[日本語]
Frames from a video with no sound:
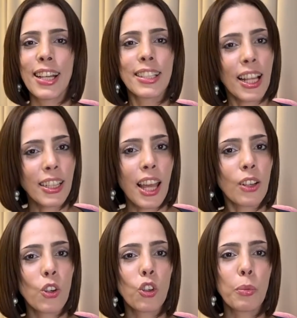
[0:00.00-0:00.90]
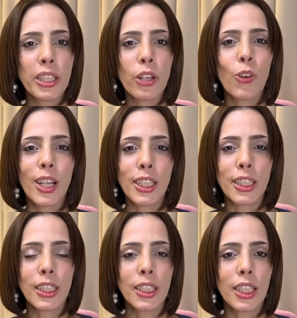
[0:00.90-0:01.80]
さて、ここまでお
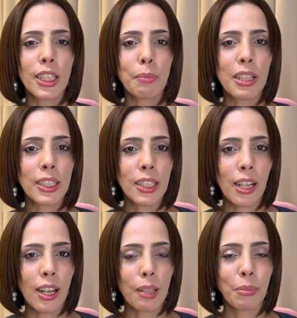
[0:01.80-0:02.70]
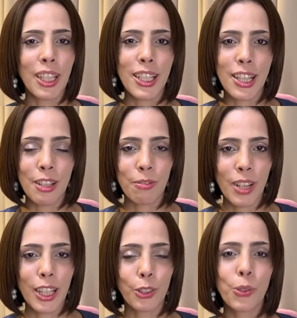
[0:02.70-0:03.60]
話ししてきましたが、皆さん
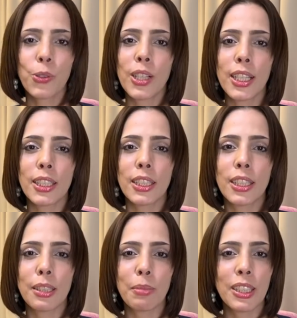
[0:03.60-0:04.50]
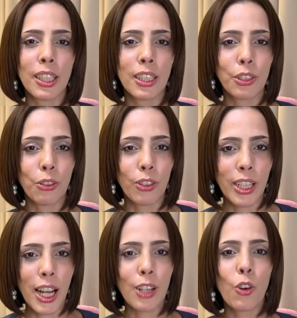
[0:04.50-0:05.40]
はどうお感じになりましたでしょう
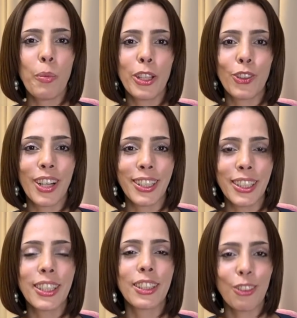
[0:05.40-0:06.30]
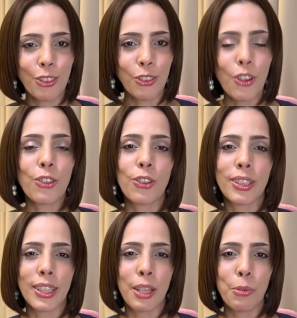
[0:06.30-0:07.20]
かコメント欄にどんどんご意
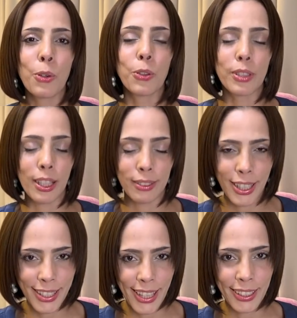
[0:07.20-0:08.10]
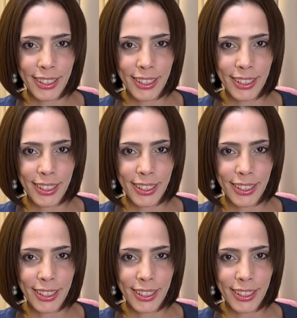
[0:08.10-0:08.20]
見をお寄せください。